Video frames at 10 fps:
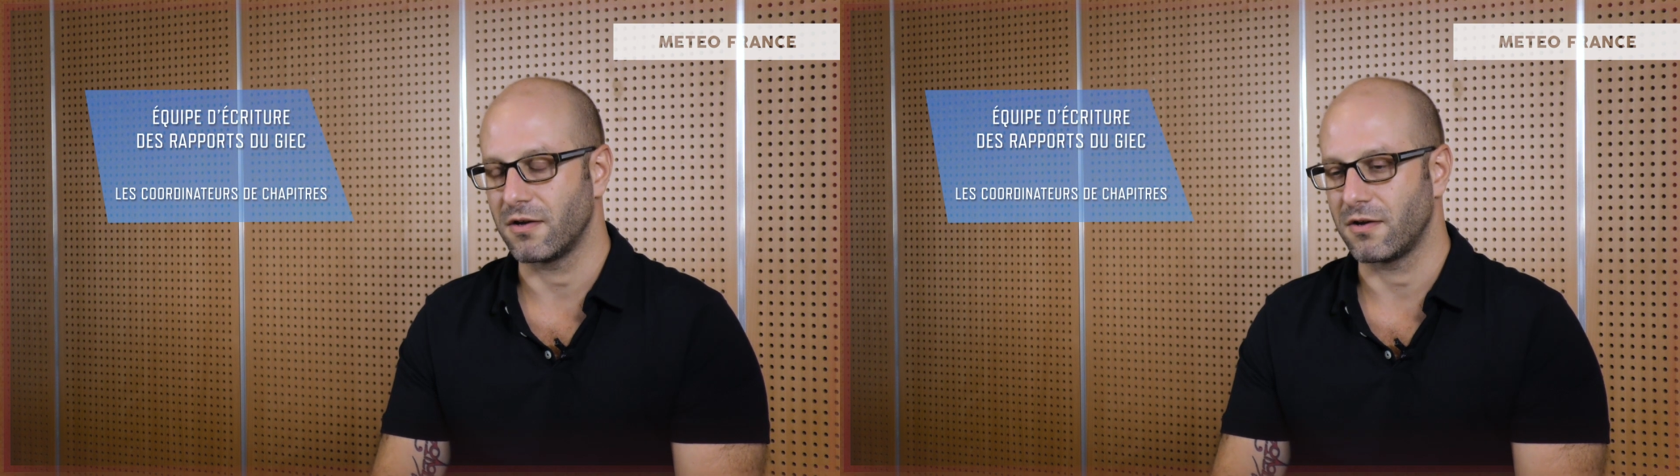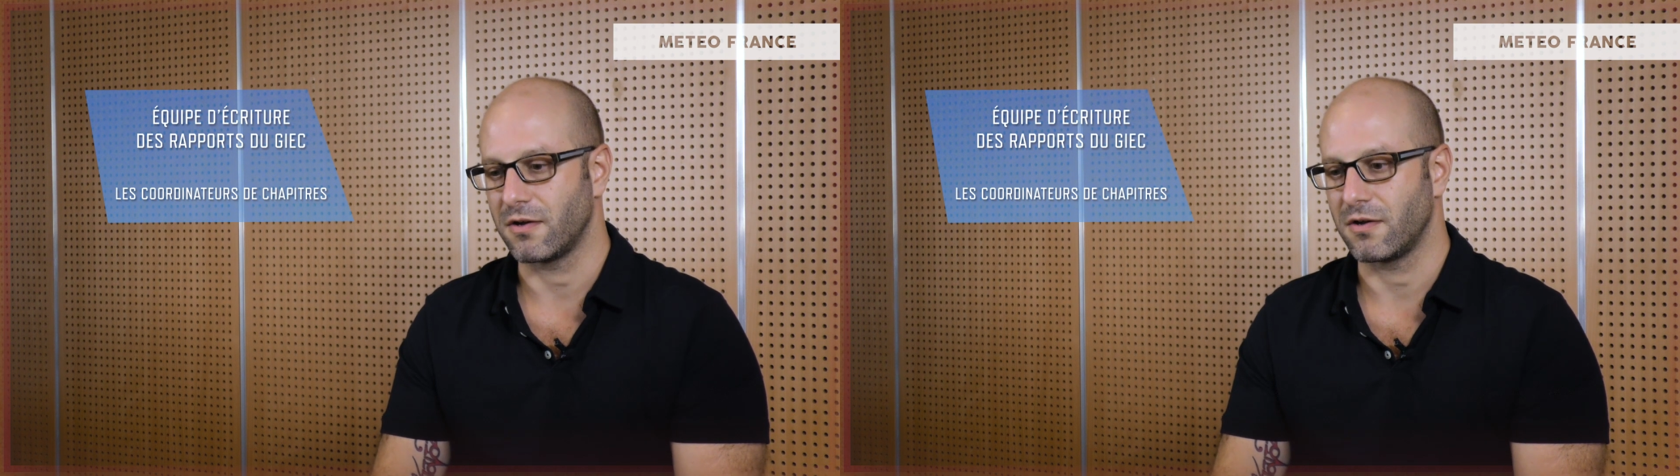
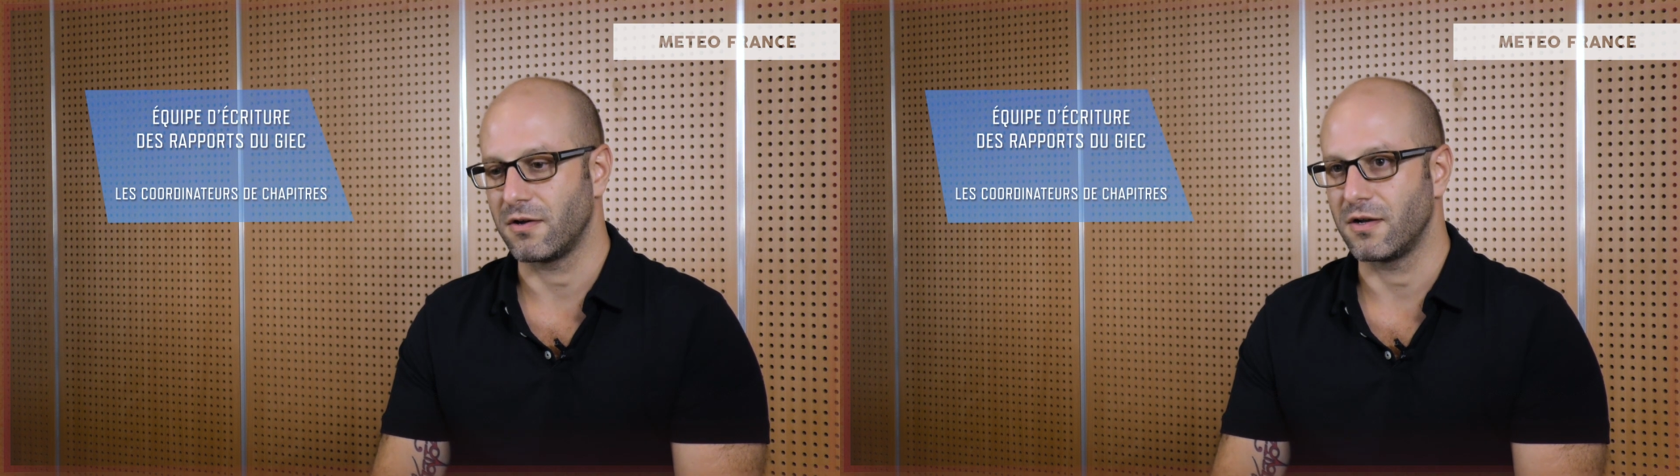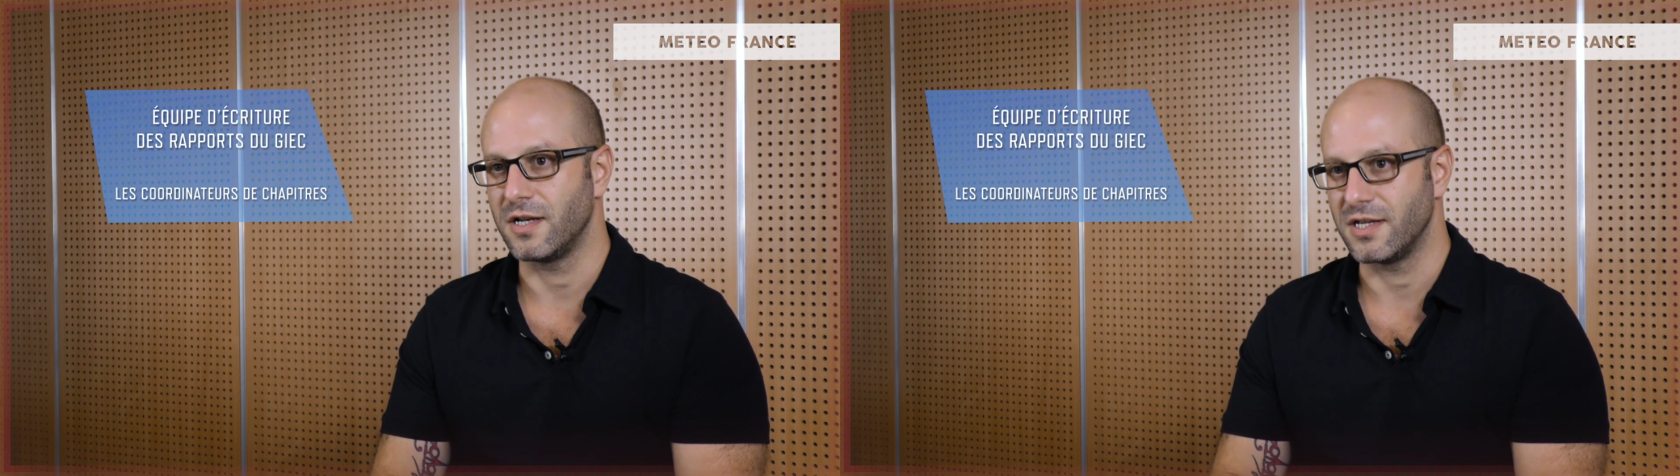
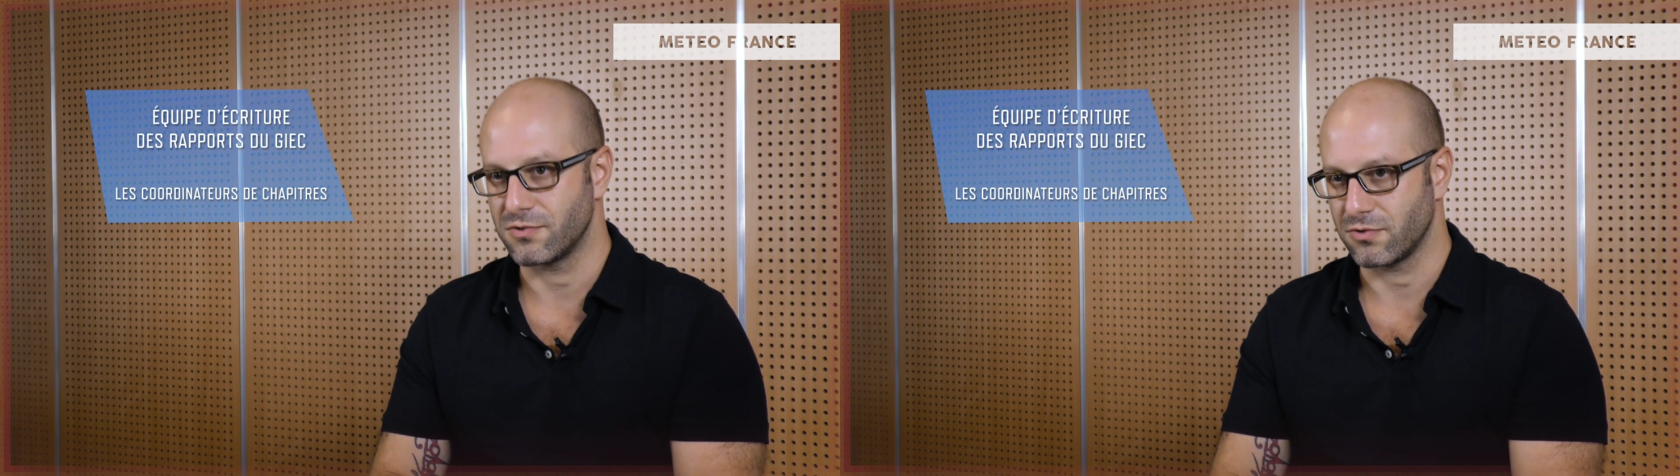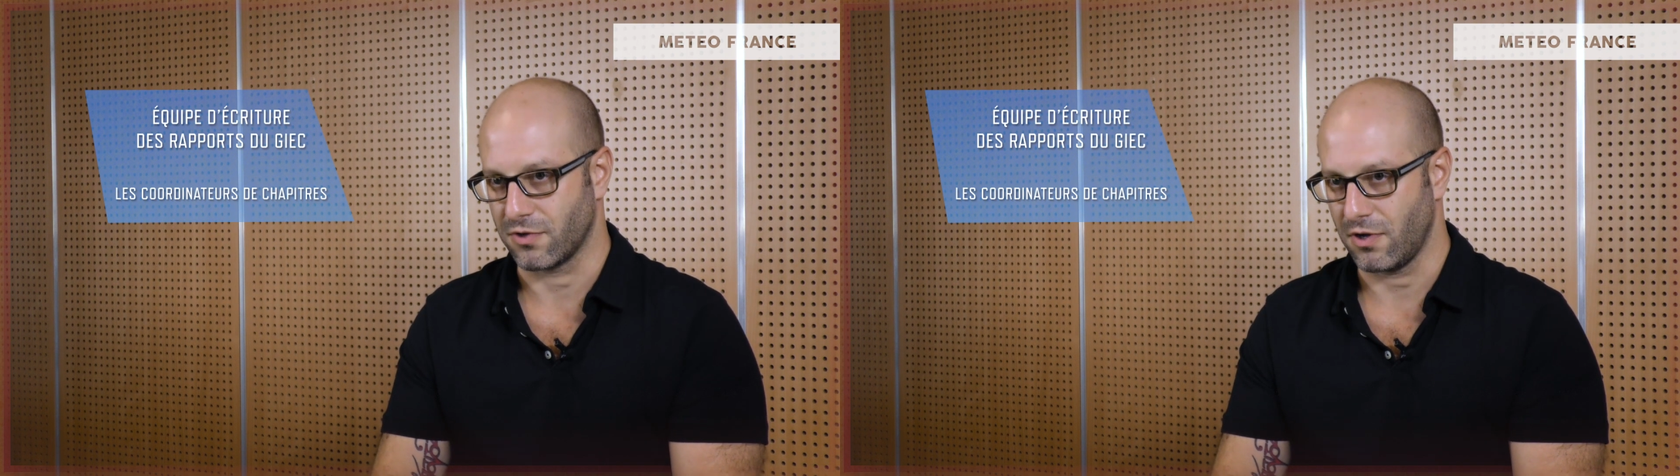euh,
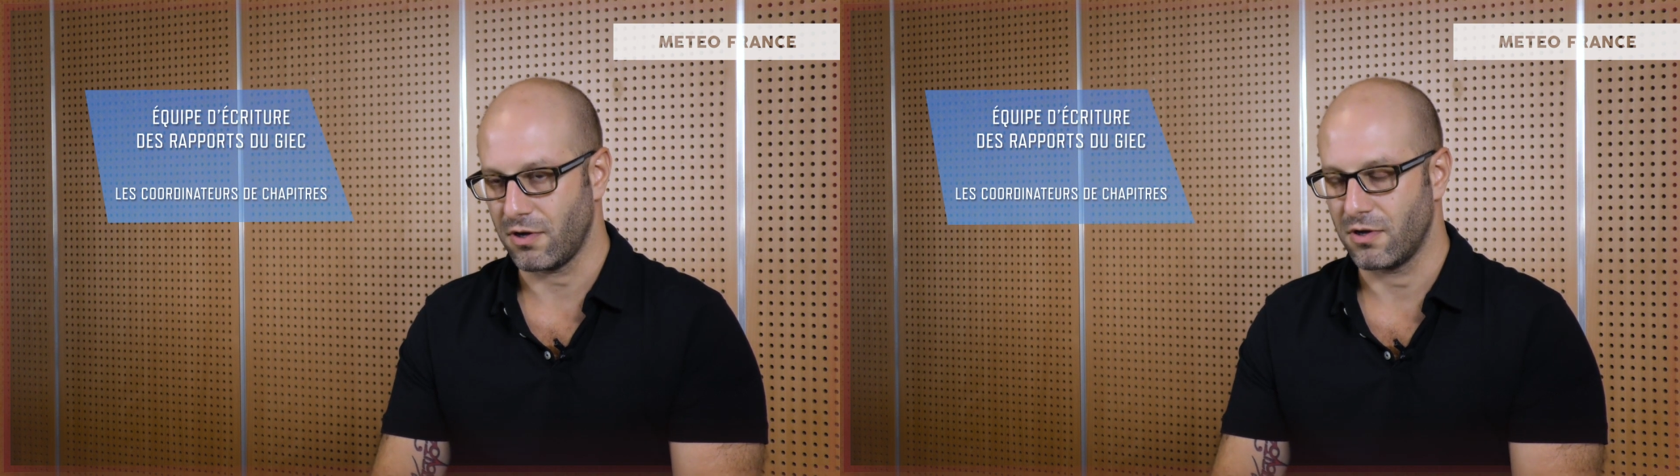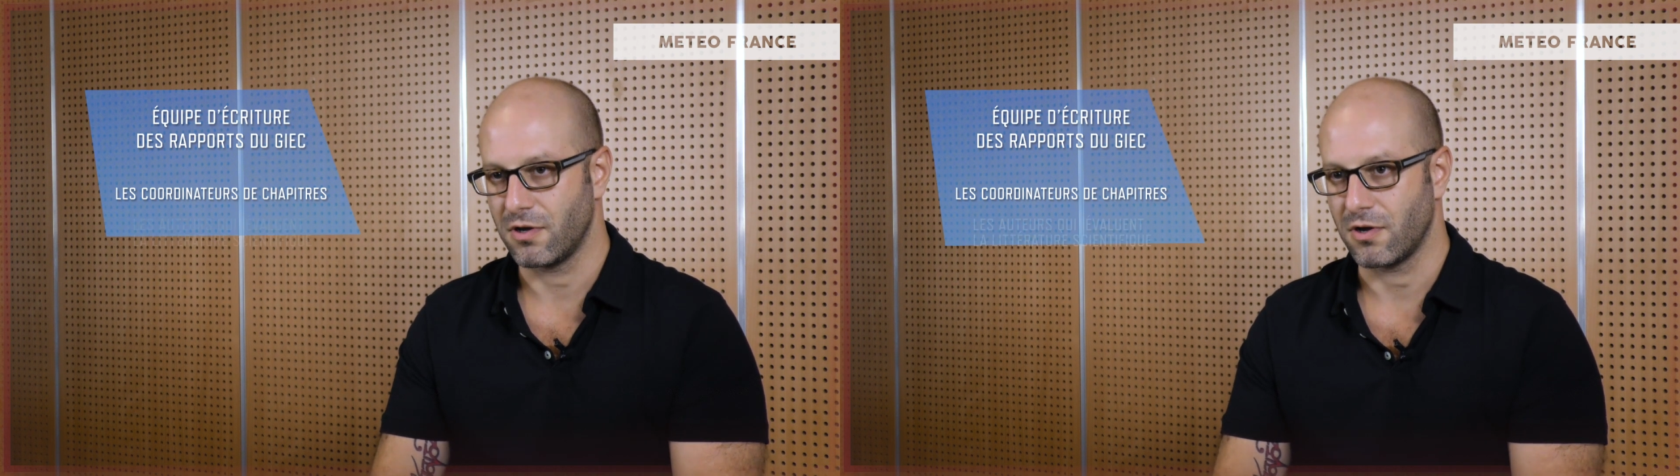
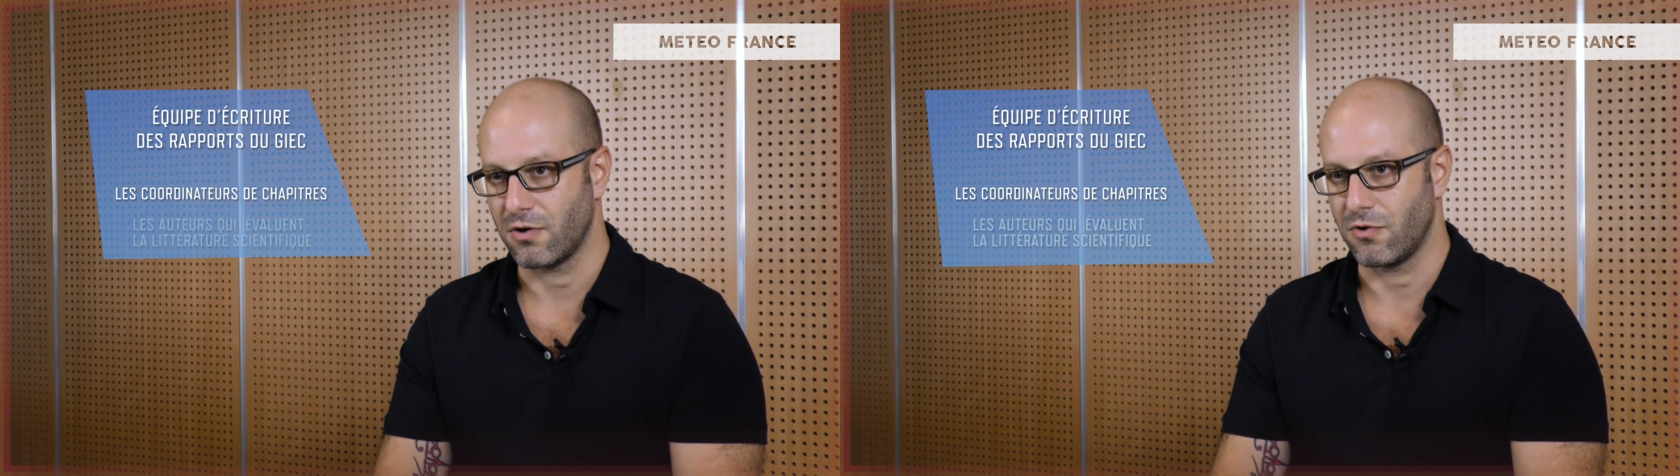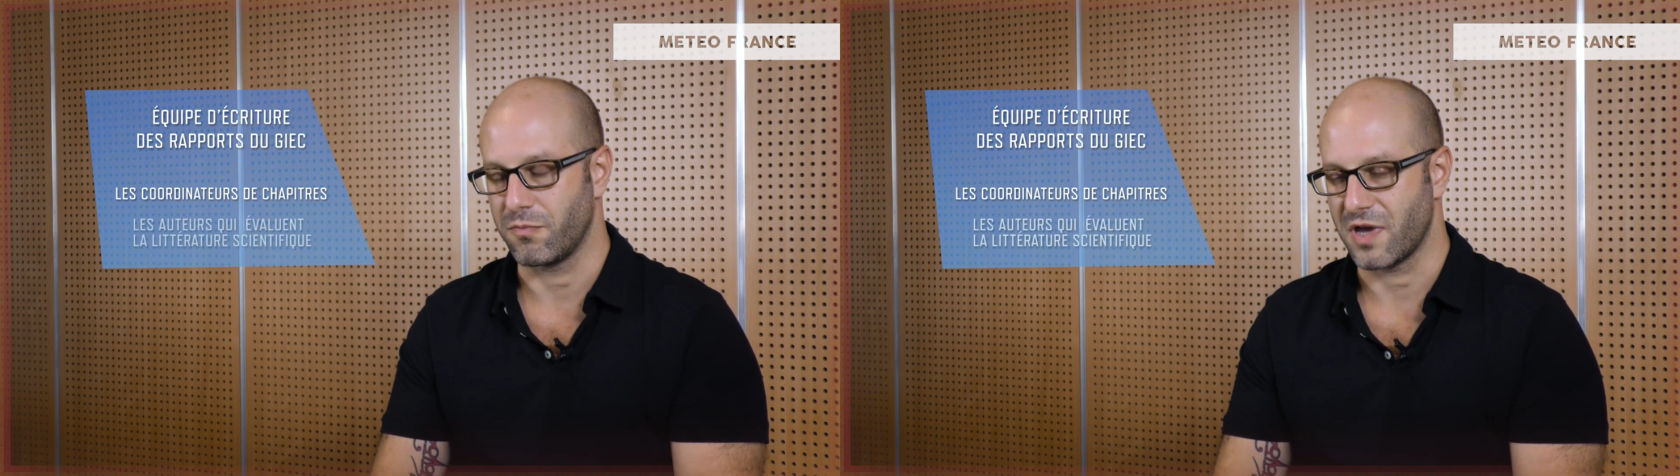auteurs
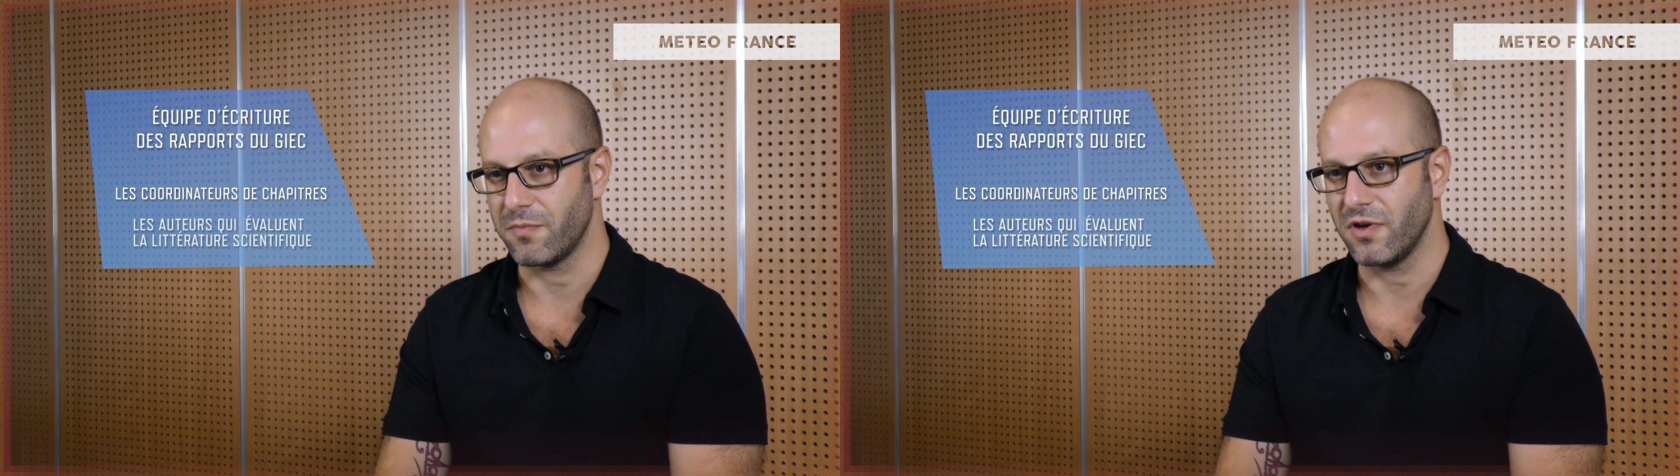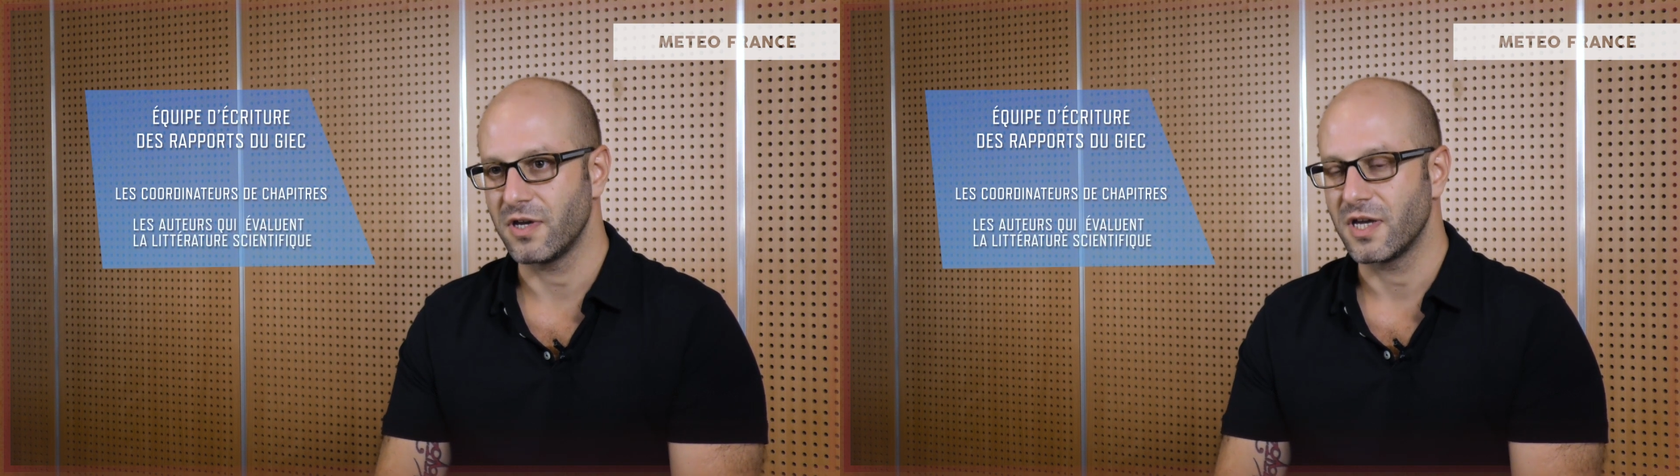
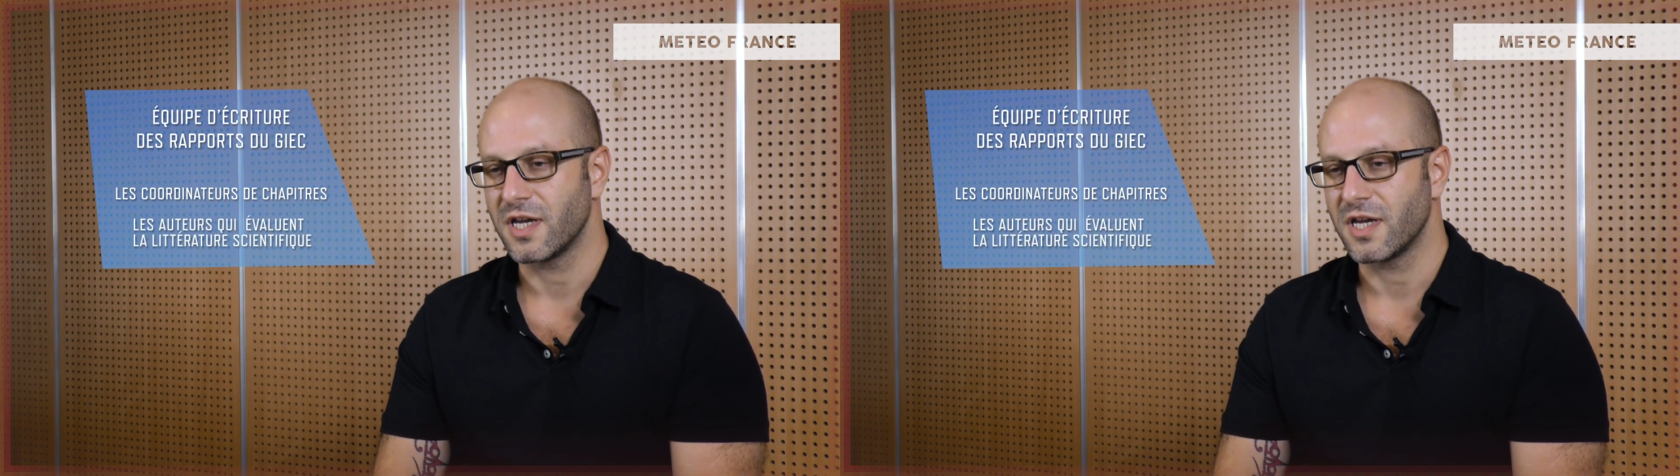eux-mêmes